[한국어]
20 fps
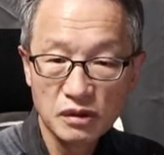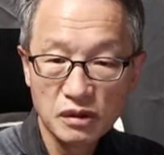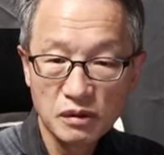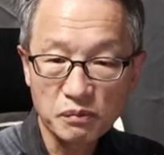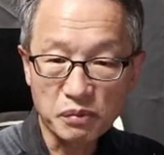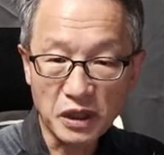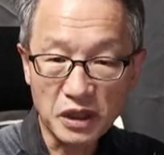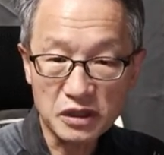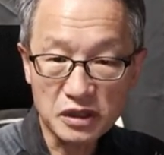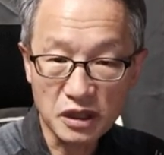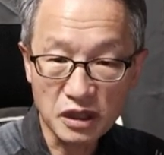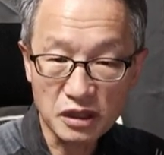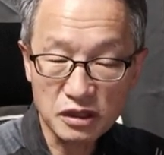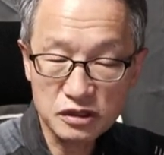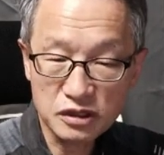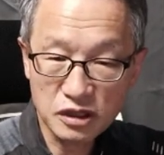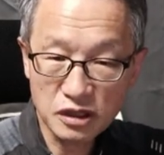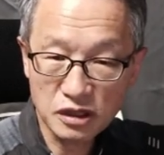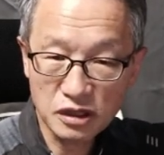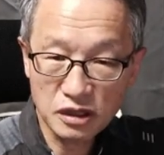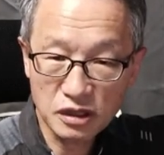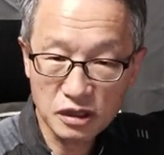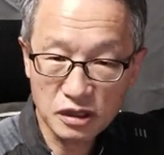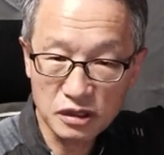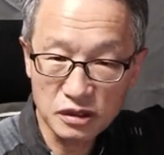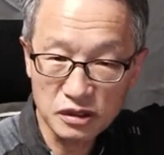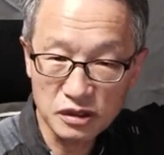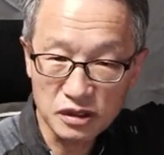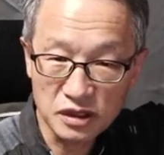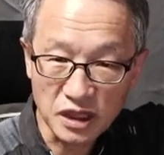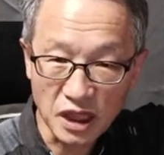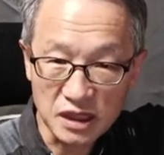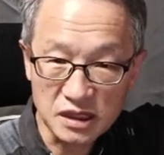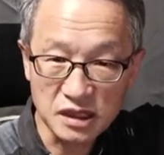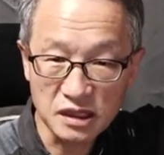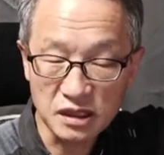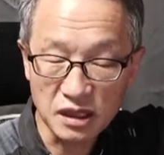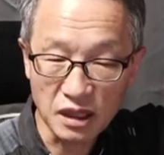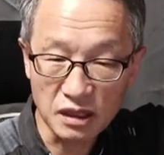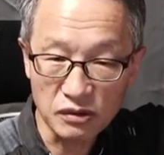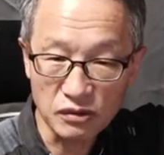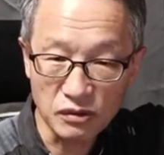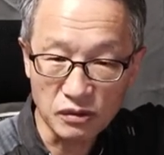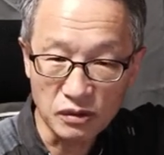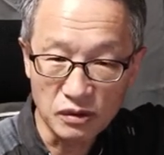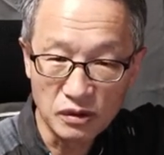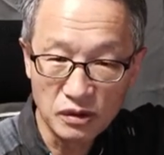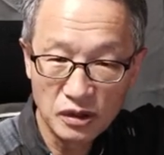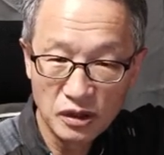배에다가 큰 닻을 달고